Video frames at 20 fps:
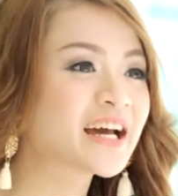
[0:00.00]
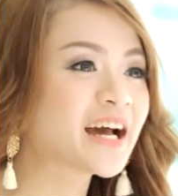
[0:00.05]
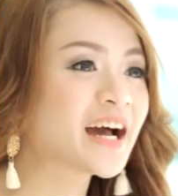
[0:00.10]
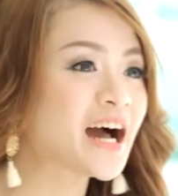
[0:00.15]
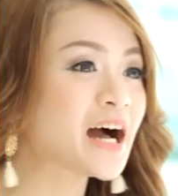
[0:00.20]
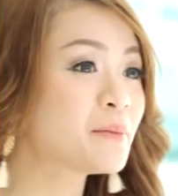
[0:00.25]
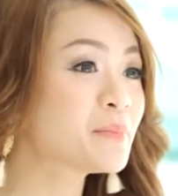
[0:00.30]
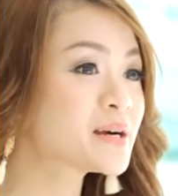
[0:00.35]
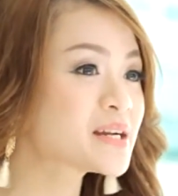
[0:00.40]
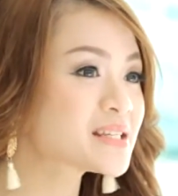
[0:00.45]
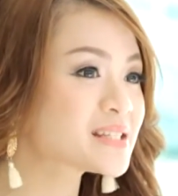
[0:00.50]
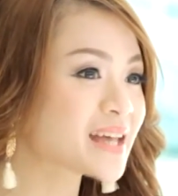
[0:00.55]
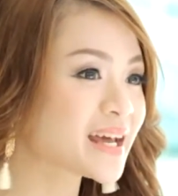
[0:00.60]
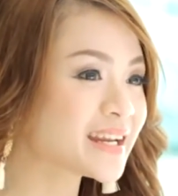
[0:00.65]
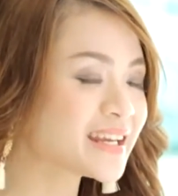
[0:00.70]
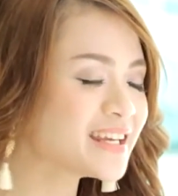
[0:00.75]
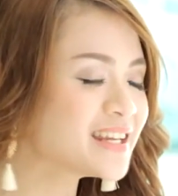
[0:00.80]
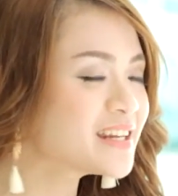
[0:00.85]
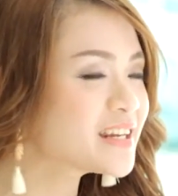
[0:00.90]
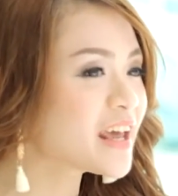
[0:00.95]
นะคะ บริษัท
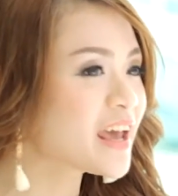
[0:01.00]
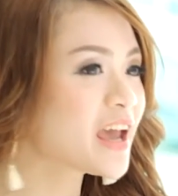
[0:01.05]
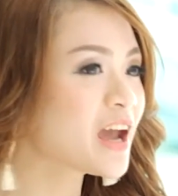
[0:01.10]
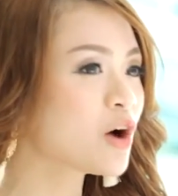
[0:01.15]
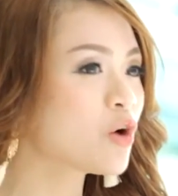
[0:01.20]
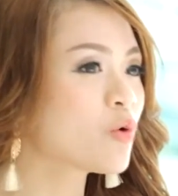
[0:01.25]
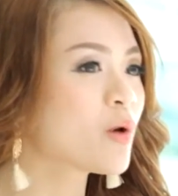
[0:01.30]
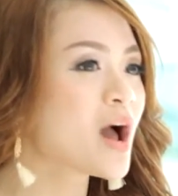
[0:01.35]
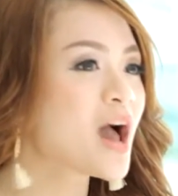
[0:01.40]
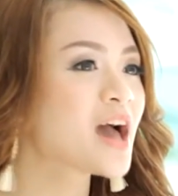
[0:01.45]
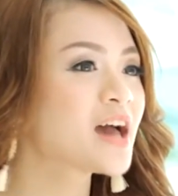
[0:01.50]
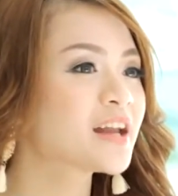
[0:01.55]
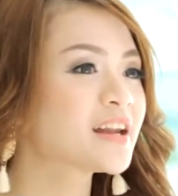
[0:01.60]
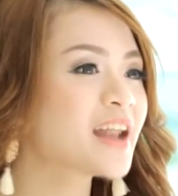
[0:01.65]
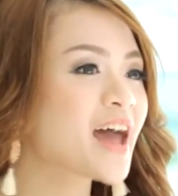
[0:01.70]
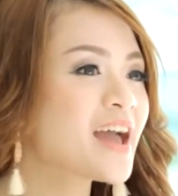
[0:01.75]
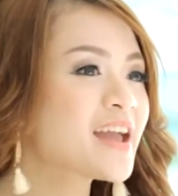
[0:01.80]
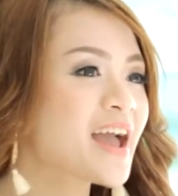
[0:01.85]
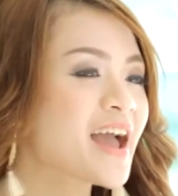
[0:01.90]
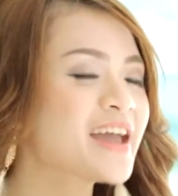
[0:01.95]
Intel
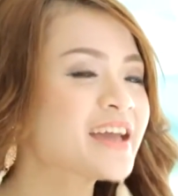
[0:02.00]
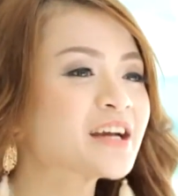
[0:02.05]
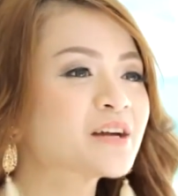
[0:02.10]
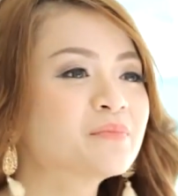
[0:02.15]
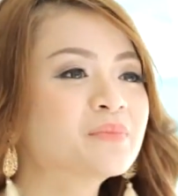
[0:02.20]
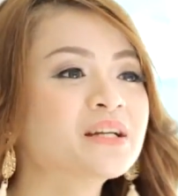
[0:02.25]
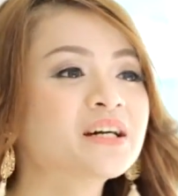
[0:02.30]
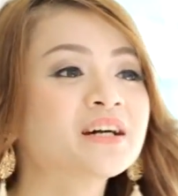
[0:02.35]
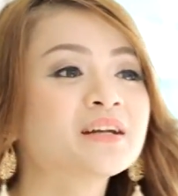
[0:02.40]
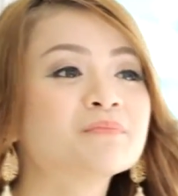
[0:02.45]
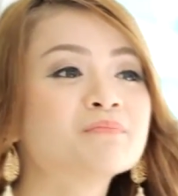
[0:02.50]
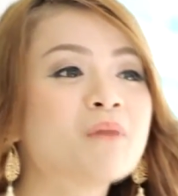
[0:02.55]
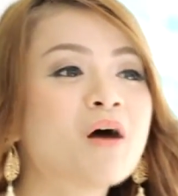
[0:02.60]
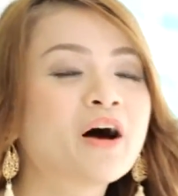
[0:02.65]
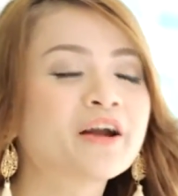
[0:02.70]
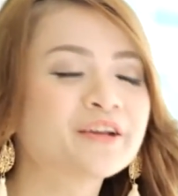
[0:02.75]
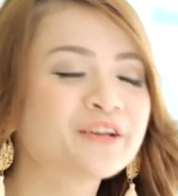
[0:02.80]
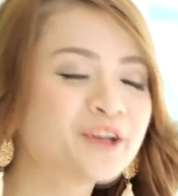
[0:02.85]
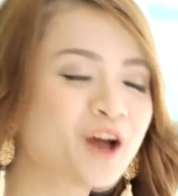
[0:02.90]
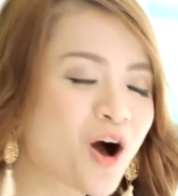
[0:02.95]
ได้ให้กำเนิดบอ
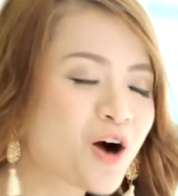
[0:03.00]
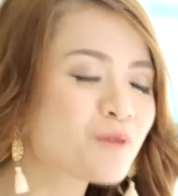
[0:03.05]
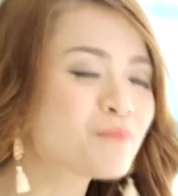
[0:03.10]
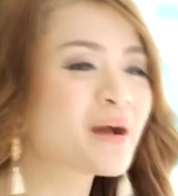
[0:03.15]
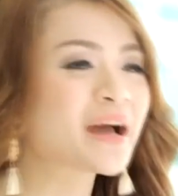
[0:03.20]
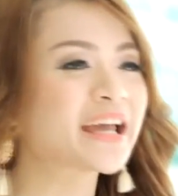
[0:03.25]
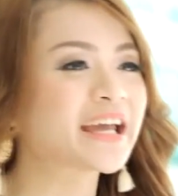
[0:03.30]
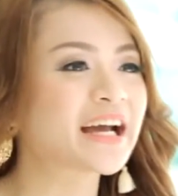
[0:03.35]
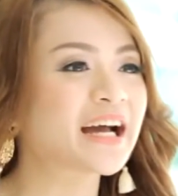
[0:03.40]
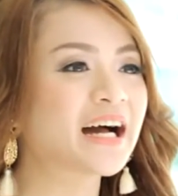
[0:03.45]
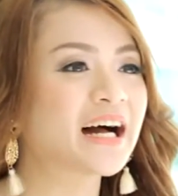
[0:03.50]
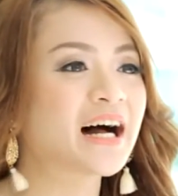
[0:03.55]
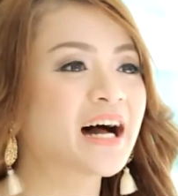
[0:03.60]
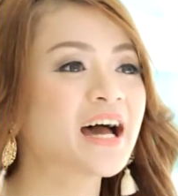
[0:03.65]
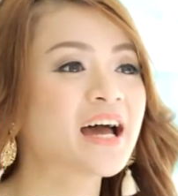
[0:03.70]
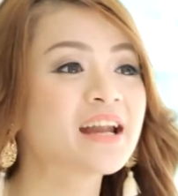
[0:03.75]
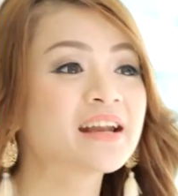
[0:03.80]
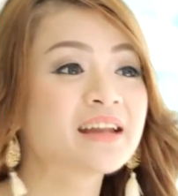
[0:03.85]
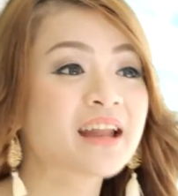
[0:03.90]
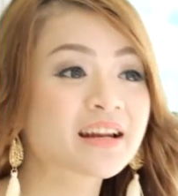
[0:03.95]
ร์ดน้องใหม่ค่ะ
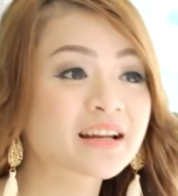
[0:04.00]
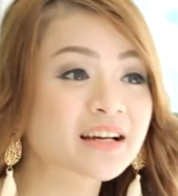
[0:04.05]
นั่